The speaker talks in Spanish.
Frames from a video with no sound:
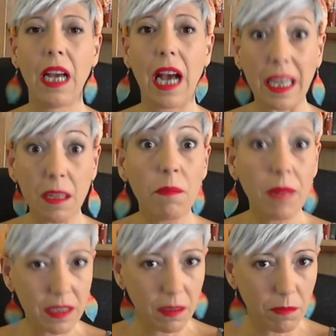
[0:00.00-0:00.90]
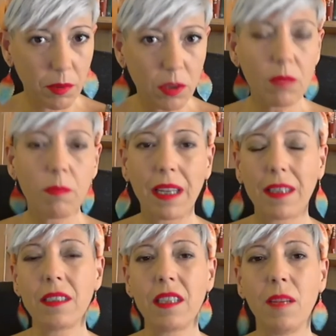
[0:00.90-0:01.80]
a ir más en pos
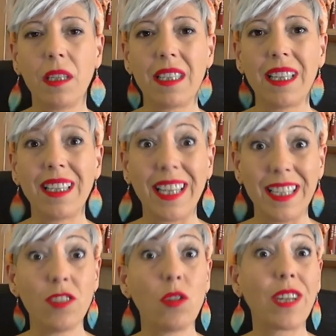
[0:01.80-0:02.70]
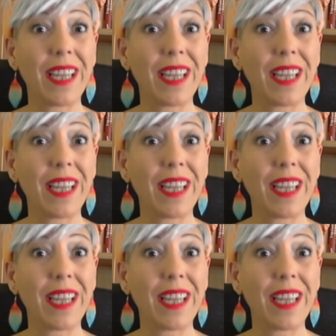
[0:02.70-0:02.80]
precisamente de eso